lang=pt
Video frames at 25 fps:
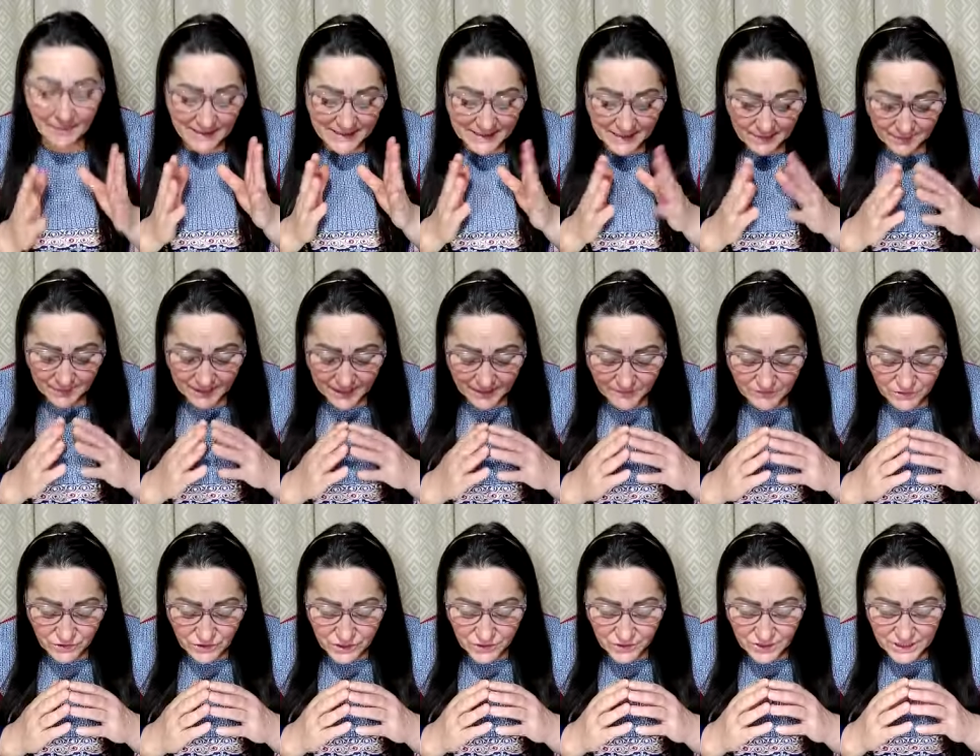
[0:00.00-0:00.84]
mas a
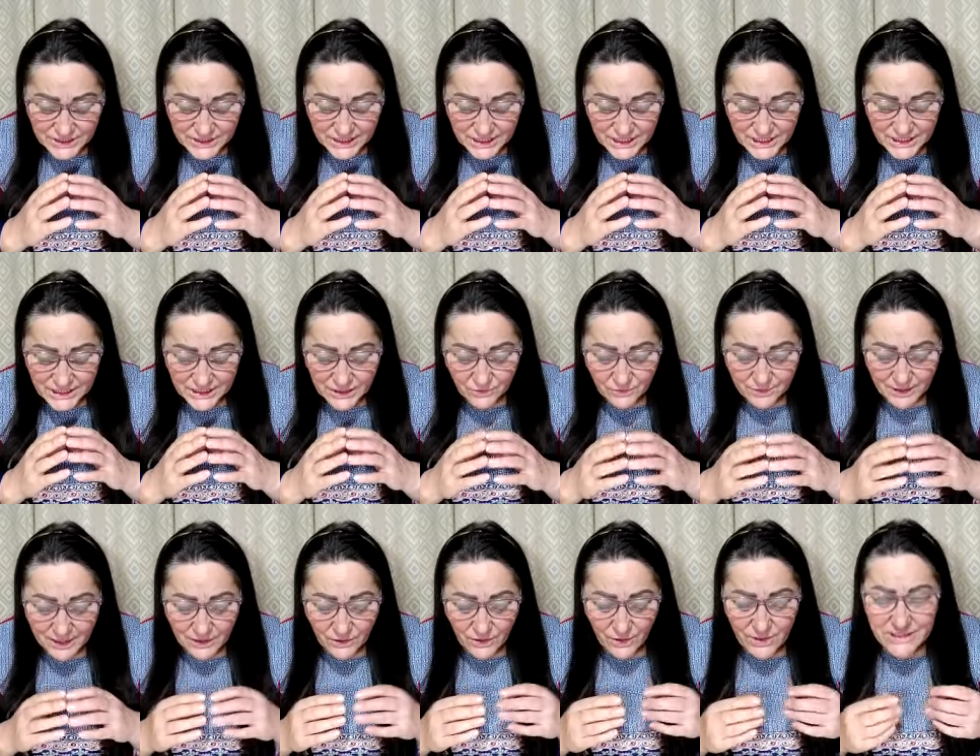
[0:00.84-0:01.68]
palavra do Senhor está
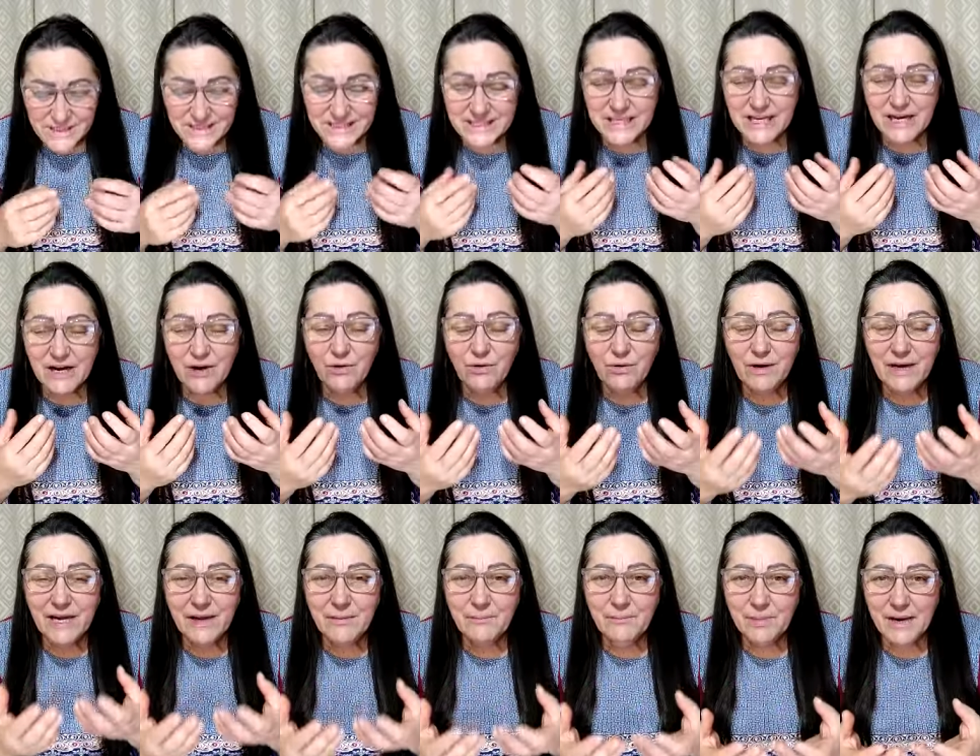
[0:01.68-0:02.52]
dizendo para nós
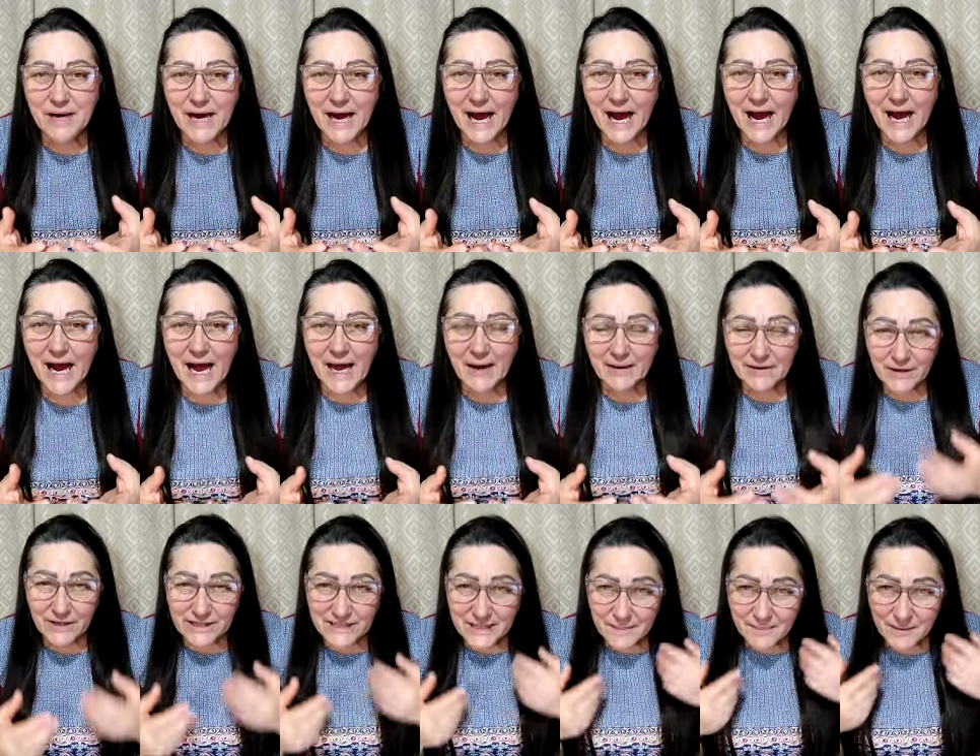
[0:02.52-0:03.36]
não lembrar,
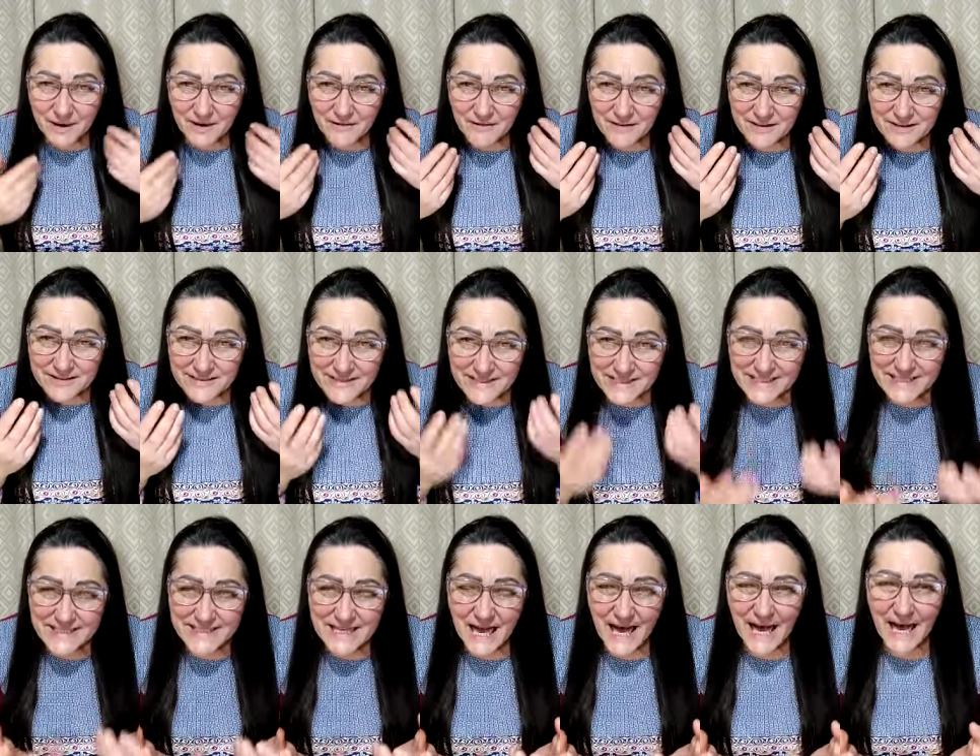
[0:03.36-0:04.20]
nós é para
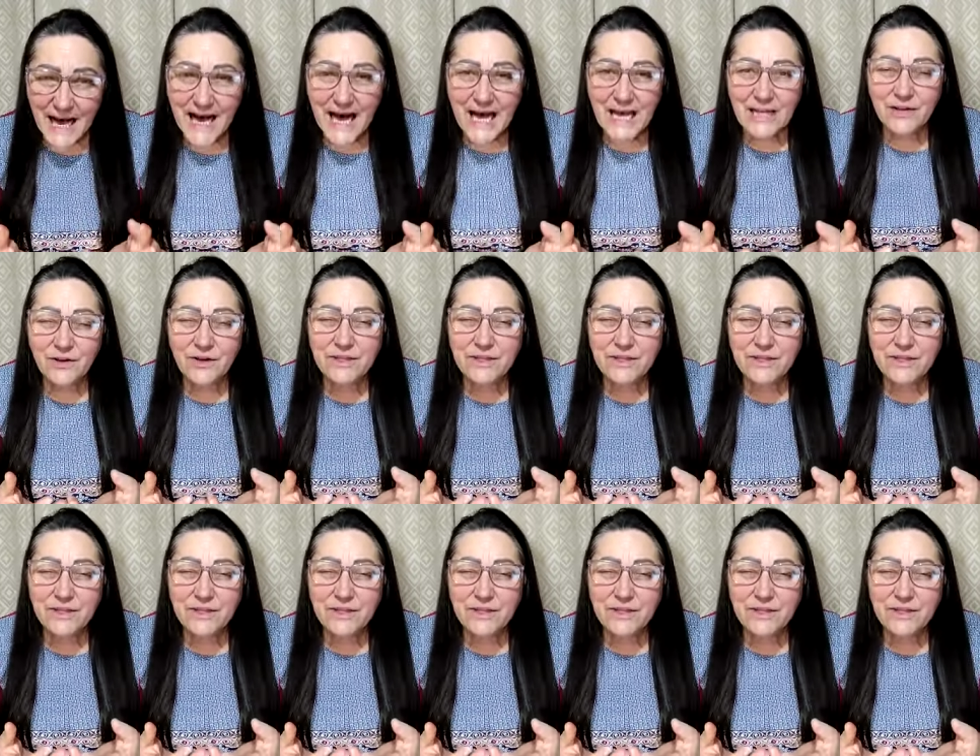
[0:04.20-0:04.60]
avançar,